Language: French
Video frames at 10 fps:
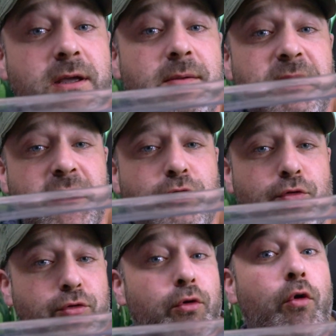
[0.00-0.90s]
eh bien, tu
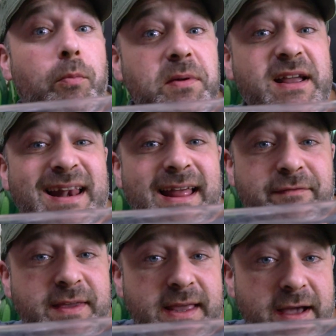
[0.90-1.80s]
te compliques la
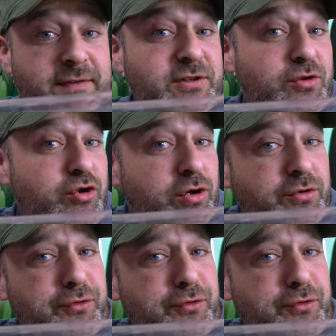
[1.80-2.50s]
vie avec ce genre de